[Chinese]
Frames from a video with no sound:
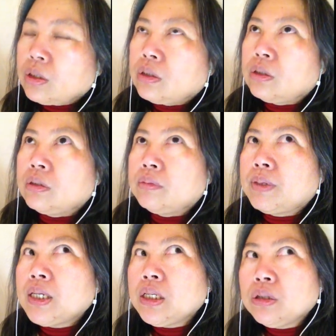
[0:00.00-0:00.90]
嗯，
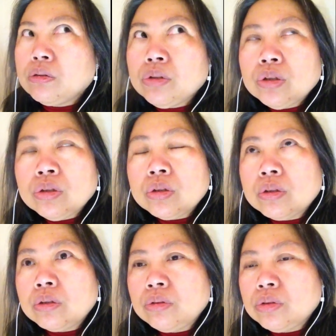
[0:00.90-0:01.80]
把你弄去
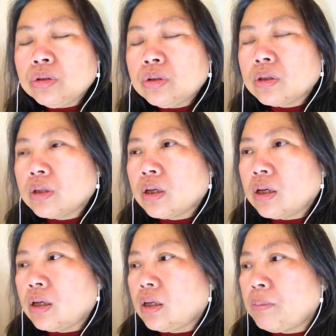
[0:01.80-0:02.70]
弄，
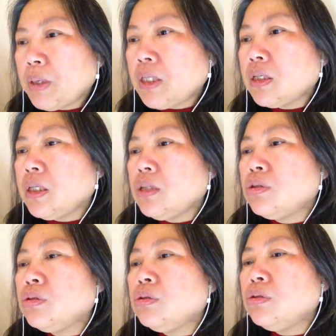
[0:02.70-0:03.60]
呃，逼着你
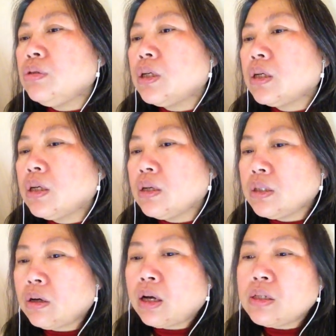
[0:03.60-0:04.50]
去那个
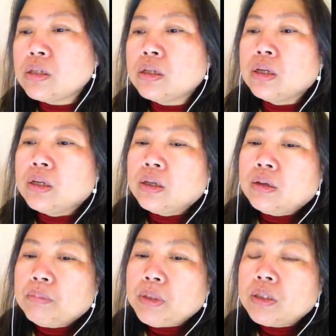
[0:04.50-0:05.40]
小孩子，
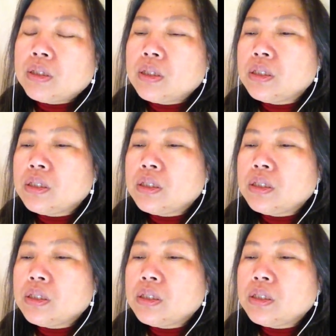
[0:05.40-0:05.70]
逼着这